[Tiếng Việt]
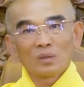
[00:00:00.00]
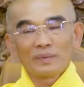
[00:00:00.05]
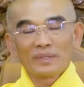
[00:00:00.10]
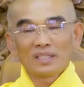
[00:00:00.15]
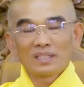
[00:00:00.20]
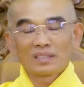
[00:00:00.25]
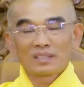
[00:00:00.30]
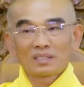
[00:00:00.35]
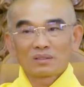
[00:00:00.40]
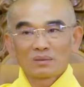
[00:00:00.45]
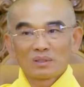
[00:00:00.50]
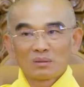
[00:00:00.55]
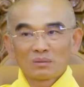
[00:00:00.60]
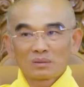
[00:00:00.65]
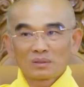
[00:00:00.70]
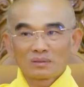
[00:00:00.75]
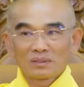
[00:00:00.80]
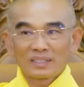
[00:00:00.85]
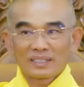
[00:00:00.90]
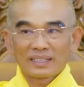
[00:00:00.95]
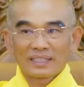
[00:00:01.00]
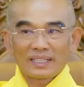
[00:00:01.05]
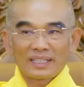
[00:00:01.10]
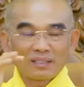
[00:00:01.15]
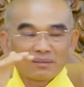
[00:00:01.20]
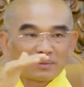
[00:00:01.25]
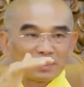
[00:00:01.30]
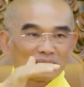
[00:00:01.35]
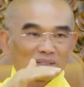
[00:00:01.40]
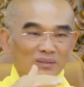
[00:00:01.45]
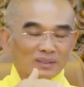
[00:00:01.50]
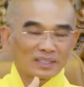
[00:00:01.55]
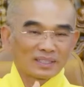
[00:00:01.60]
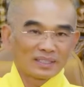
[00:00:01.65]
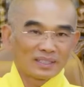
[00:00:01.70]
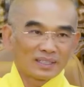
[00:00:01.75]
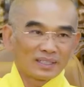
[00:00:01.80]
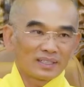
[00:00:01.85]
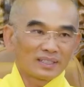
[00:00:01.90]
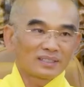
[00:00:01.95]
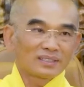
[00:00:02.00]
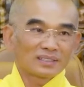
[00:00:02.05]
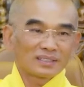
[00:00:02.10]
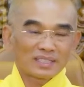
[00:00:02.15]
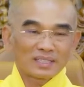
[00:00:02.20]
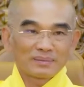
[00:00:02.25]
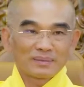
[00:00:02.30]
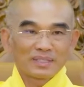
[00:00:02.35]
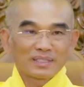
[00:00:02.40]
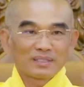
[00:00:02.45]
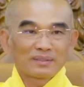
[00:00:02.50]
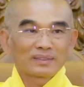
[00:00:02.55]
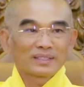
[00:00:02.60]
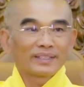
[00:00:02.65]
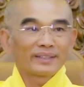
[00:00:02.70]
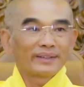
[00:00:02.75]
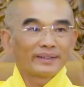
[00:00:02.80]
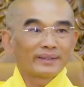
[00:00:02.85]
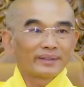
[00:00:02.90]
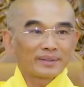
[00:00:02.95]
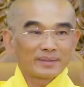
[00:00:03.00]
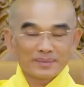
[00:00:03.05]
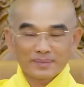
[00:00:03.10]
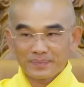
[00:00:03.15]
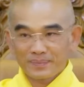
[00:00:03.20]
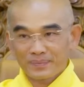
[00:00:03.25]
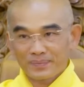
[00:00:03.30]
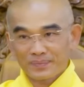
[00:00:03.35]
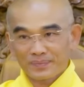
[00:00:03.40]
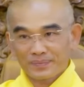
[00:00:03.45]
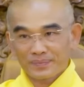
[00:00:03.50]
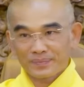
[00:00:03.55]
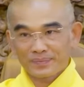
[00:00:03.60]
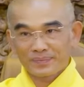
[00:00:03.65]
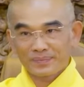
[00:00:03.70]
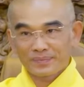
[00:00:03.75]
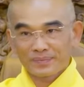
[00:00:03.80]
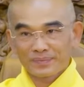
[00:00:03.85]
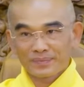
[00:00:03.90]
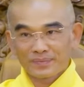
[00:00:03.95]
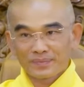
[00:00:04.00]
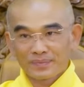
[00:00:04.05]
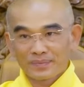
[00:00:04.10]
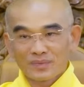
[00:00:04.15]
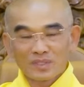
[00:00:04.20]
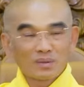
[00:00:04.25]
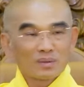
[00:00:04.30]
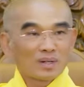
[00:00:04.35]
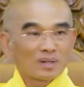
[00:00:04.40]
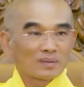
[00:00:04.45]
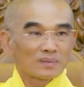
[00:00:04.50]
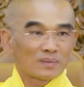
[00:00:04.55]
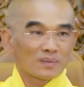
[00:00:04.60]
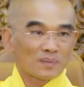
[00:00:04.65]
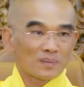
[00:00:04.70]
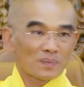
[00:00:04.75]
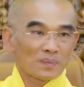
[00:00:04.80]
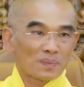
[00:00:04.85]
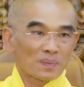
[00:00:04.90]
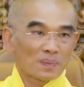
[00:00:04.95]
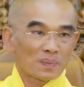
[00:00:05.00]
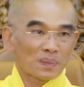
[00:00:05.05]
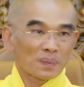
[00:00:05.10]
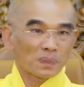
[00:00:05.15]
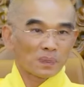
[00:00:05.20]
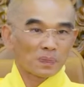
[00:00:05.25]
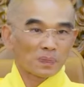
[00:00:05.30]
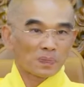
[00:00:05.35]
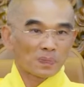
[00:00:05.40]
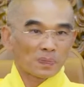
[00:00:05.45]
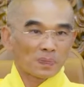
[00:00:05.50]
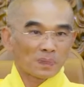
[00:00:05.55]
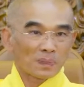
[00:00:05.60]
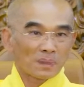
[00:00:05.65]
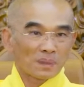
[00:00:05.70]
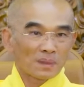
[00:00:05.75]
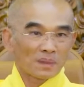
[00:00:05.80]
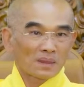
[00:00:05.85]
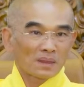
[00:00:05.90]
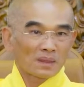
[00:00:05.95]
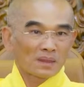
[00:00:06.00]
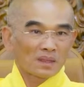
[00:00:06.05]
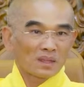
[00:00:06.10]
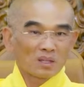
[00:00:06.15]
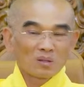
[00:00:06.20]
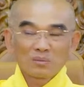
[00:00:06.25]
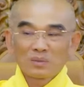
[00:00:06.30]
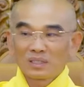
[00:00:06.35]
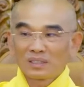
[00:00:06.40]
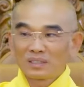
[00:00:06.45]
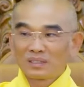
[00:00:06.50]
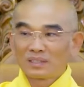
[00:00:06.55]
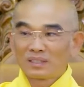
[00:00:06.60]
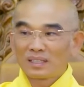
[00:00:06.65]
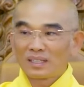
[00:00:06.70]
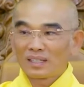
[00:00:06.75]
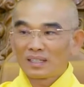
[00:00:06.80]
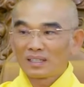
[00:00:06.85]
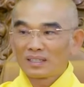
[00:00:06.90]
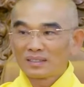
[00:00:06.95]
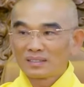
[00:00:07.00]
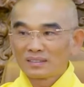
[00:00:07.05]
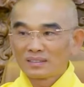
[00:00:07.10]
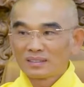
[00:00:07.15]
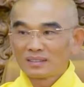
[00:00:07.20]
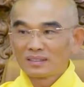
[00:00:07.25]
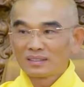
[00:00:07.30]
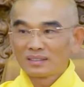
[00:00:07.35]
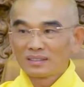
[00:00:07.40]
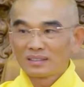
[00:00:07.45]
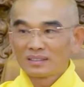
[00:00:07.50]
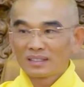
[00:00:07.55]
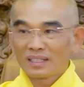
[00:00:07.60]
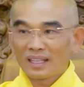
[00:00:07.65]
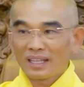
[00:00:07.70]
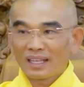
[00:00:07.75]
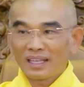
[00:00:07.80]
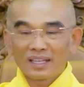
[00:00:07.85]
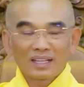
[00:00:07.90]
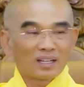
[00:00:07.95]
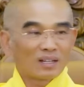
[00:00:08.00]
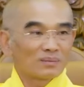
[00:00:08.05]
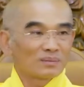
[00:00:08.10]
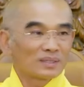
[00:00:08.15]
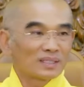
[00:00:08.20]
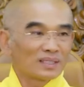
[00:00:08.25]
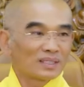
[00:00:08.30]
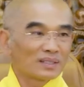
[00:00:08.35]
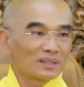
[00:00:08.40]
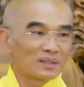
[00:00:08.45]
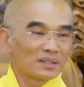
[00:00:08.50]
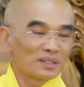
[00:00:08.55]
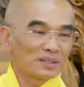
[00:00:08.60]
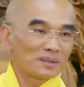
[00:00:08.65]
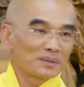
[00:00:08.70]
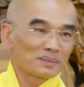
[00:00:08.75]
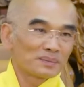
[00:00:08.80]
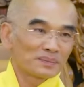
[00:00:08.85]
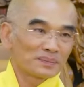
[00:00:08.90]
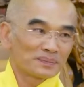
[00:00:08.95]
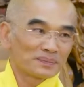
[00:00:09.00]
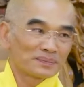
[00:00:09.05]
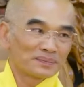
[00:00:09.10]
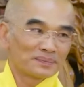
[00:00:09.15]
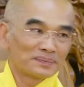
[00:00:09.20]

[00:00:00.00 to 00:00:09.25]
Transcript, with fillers: Thì bây giờ trong lúc chúng ta nghe mà chúng ta nhớ xem như chúng ta dính, đúng không? Nhưng mà thưa là nghe không nhớ có dính không?